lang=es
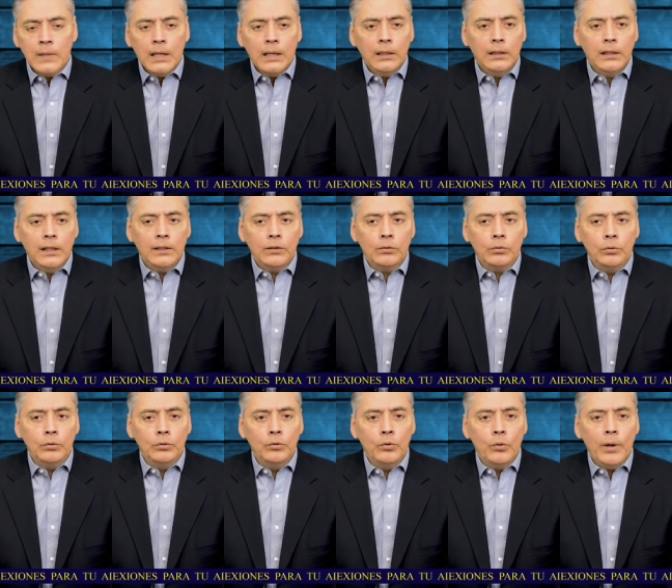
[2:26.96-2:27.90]
De
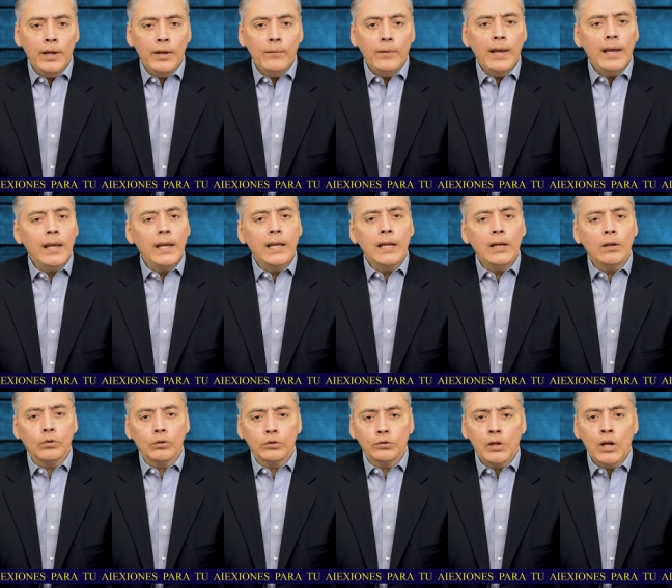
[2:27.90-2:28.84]
sus nueve
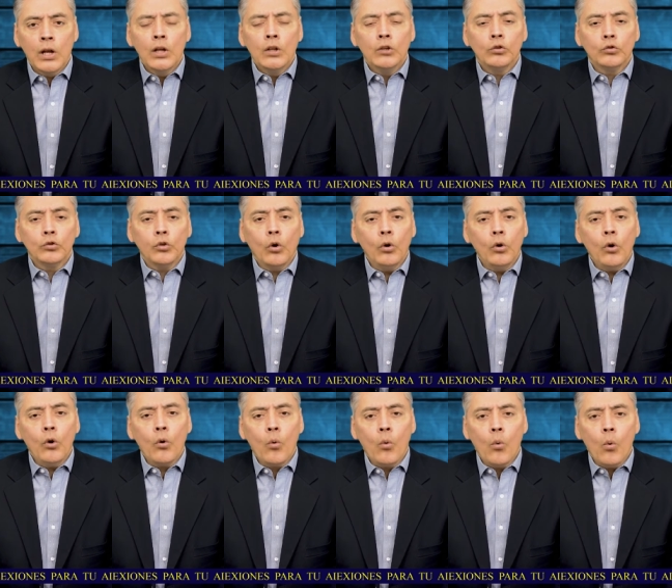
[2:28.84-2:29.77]
hijos,
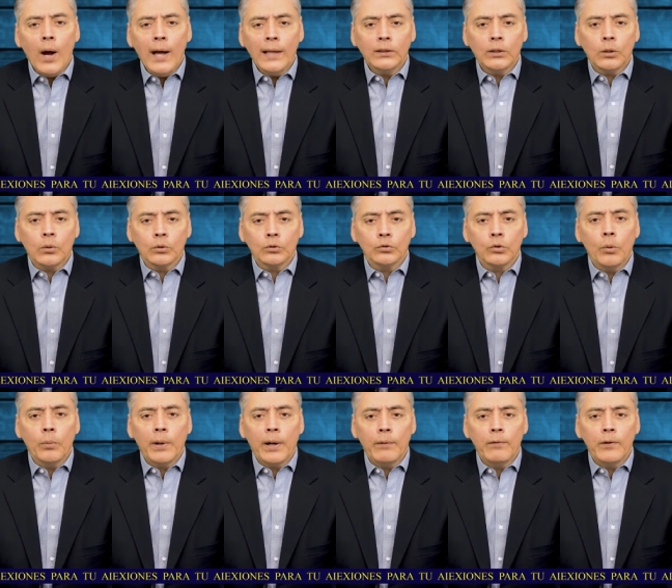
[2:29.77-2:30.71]
solo cuatro
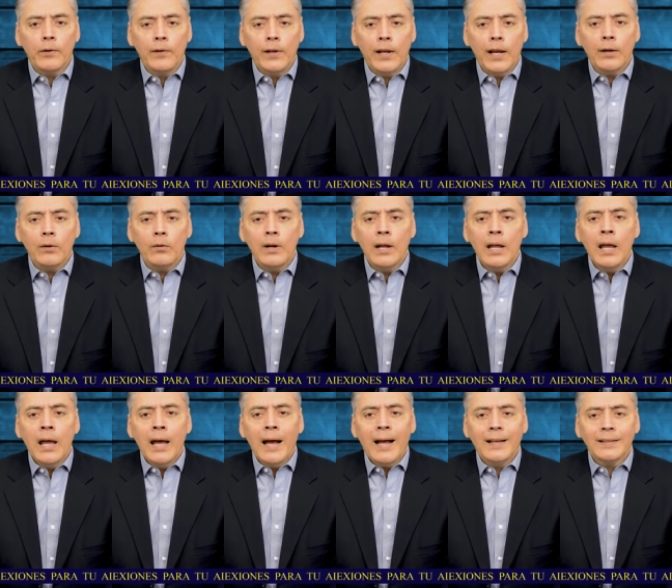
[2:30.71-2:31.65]
sobrevivieron
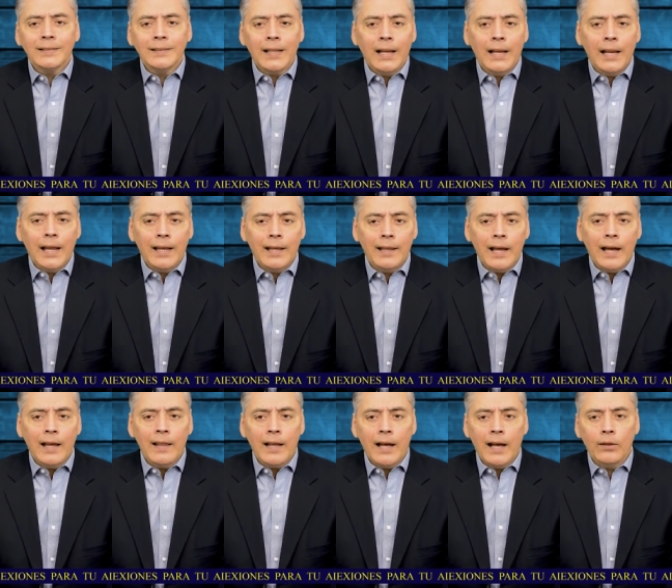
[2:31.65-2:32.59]
hasta la
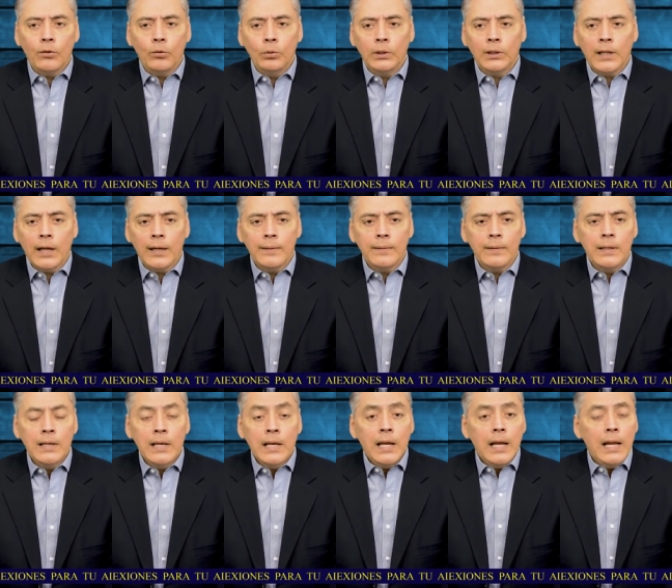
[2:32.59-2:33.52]
edad adulta.
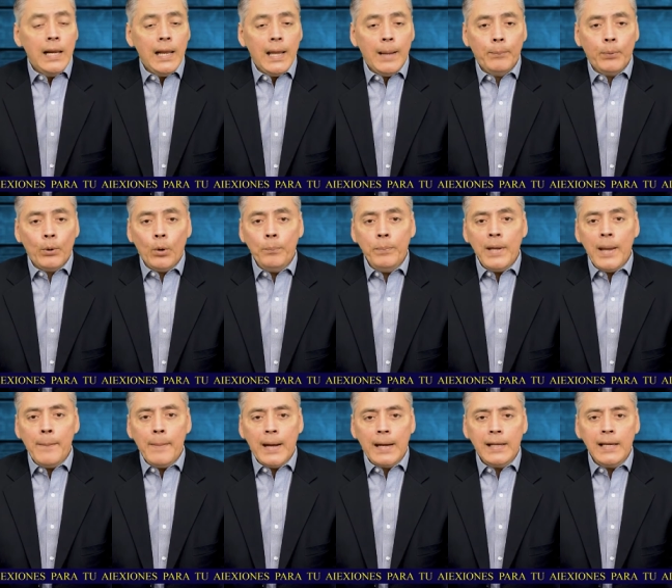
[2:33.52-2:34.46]
La propia
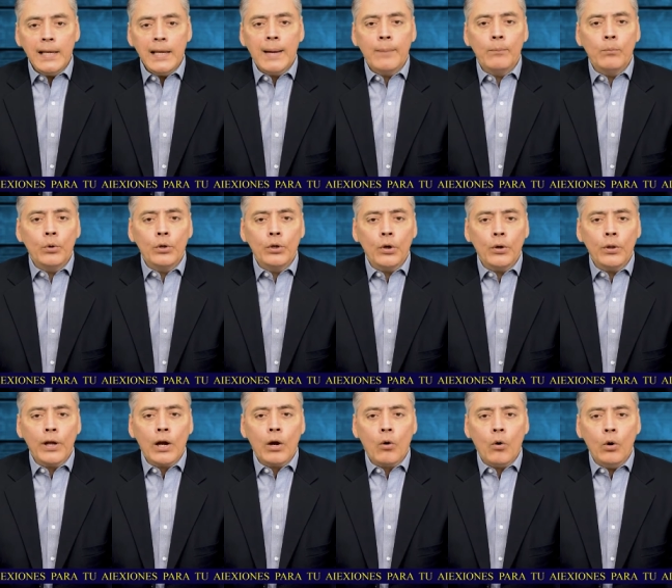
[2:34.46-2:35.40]
María murió
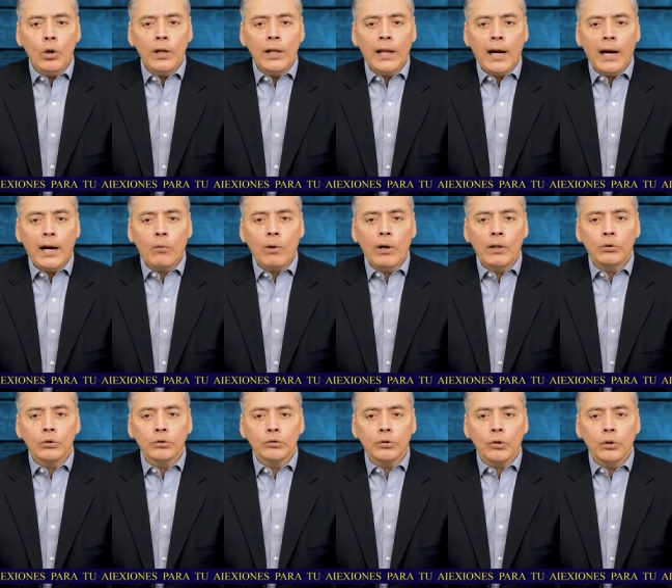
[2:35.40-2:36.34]
de cólera
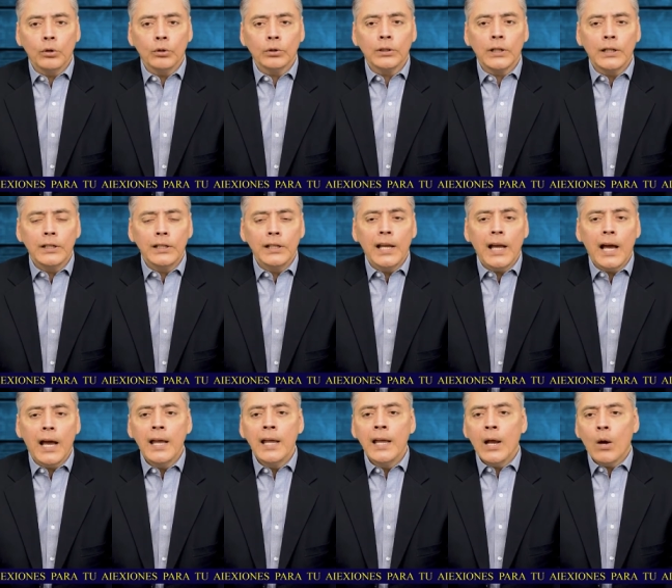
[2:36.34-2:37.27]
cuando solo
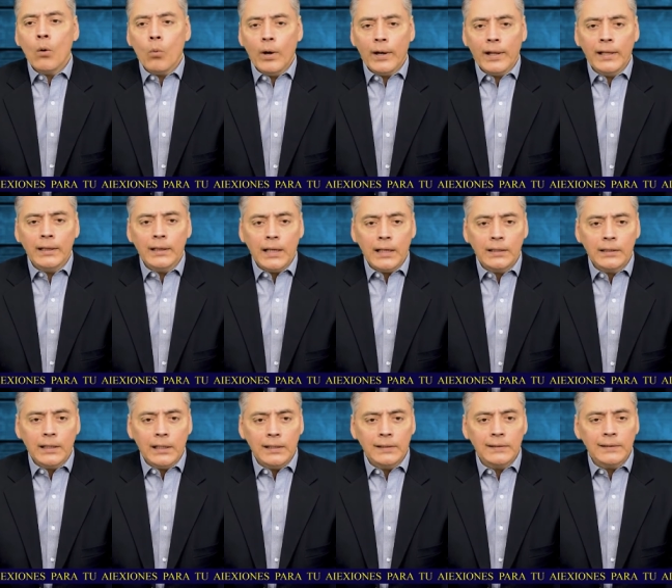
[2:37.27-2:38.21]
tenía
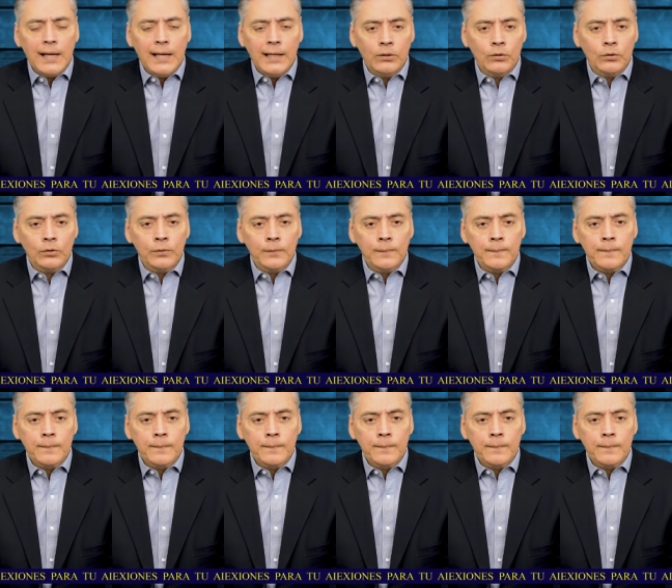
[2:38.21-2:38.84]
43 años.